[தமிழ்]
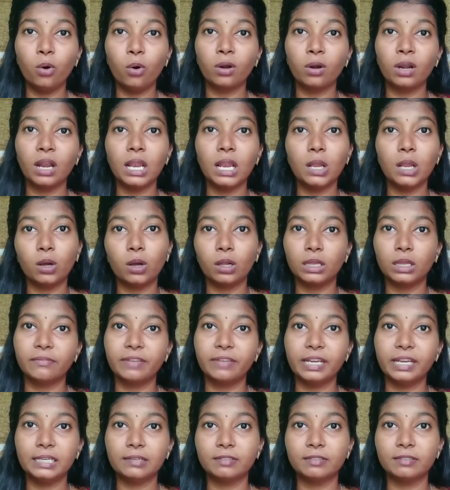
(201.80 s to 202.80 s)
ஒரு நாள் அவங்க அந்த
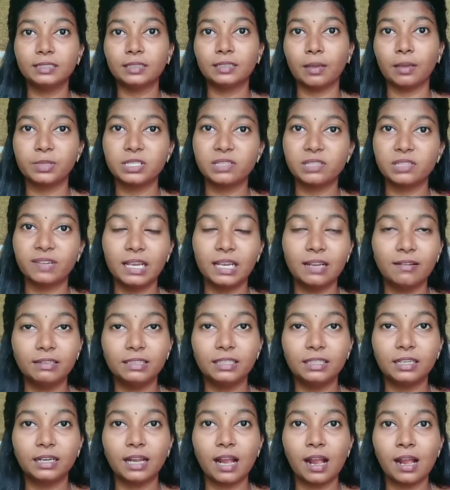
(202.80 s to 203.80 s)
வீட்டை விட்டு தப்பிச்சு வெளில
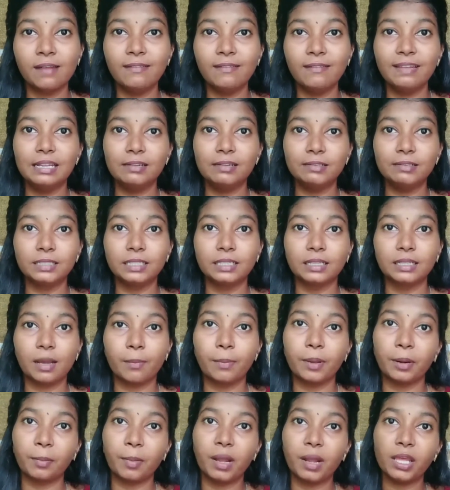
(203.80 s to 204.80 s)
வந்திருக்காங்க வெளில வந்ததுக்கு
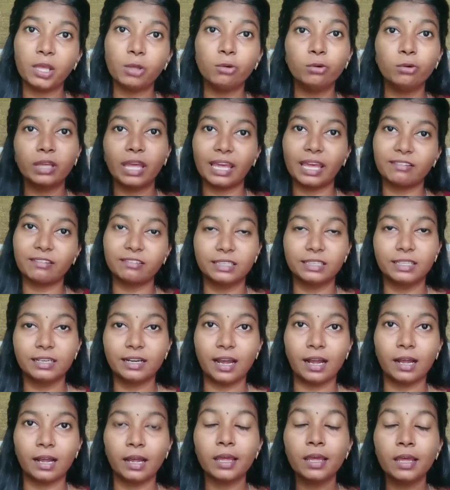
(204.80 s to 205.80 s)
அப்புறமா யூகேக்கு
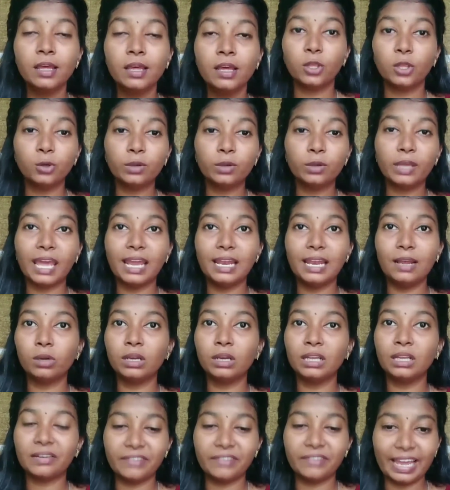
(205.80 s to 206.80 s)
வந்திருக்காங்க யூகேல
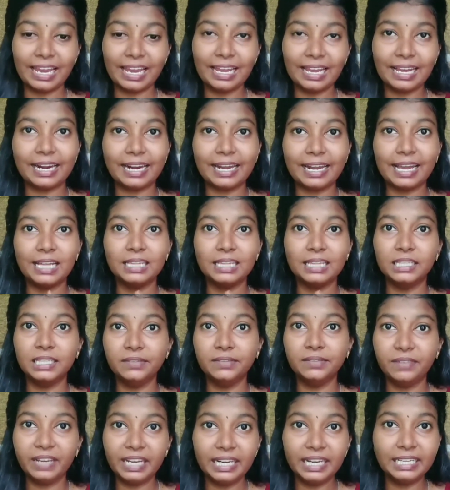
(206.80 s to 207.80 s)
அவங்களுக்கு வேலை கிடையாது
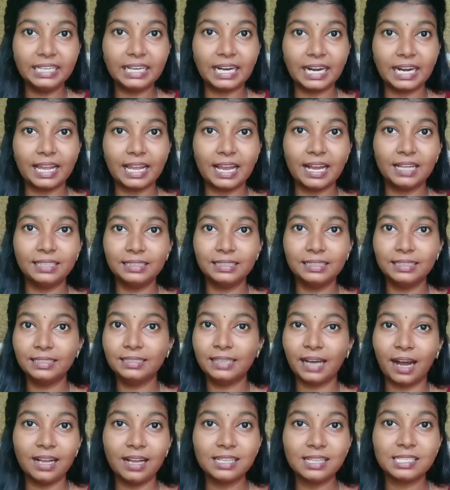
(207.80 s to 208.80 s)
வீடு கிடையாது
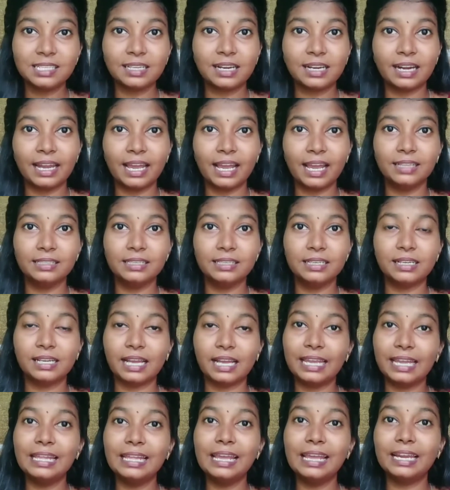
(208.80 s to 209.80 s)
காசு கிடையாது
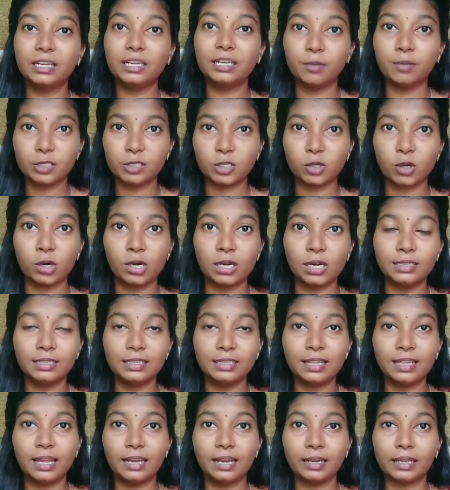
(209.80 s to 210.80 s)
கையில எட்டு மாசம்
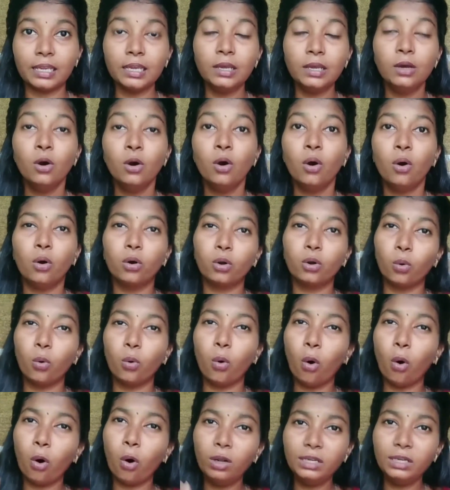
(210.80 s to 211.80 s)
குழந்தை தான் இருக்கு ஒரு
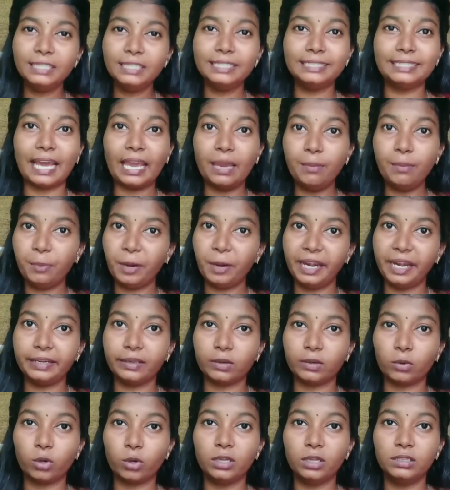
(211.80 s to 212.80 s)
ஓல்டு
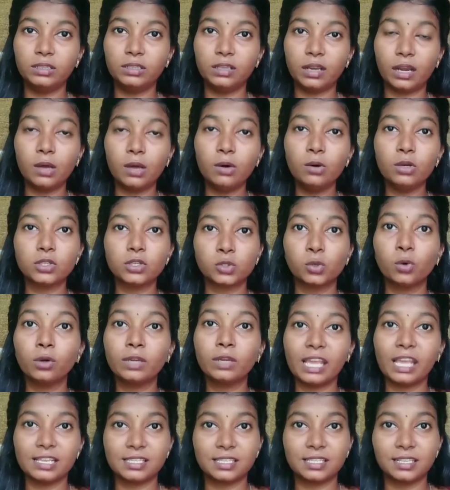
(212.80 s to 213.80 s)
டைப்ரைட்டர் ஒன்று இருந்திருக்கு ஒரு
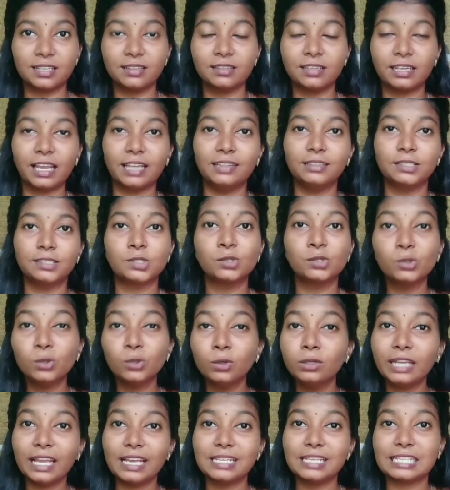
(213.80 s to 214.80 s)
சூட் கேஸ் இருந்திருக்கு அந்த
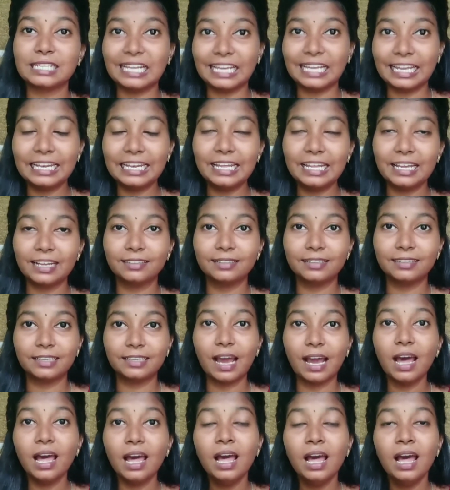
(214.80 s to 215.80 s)
சூட் கேஸ்ல என்ன
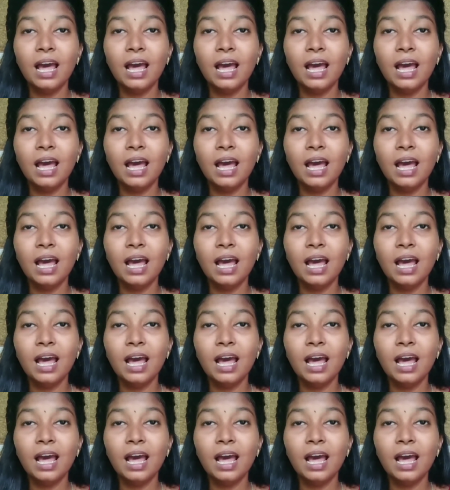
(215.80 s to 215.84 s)
இருந்ததுன்னா